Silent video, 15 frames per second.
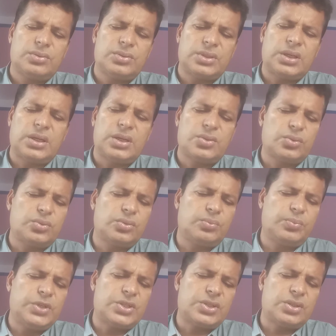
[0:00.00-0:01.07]
ছাড়া শুধু
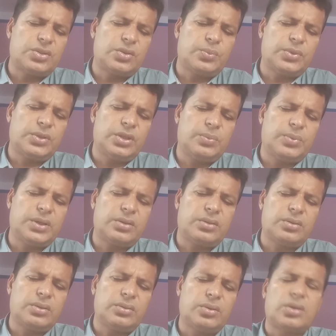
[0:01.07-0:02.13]
বিশ্বাসের উপর নির্ভর
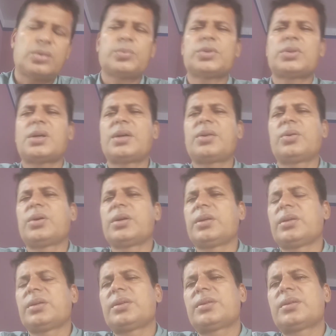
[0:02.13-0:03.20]
করে ধর্ম তা নয়
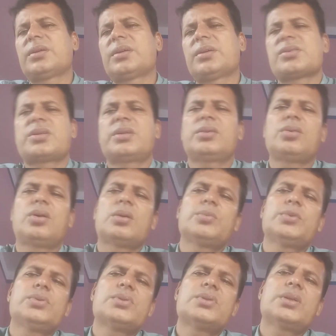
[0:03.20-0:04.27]
আসলে ধর্ম
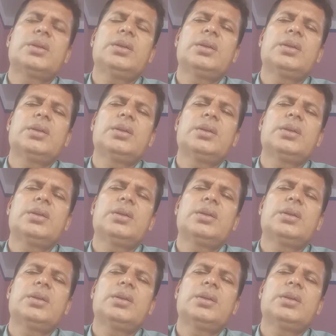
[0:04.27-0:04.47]
হচ্ছে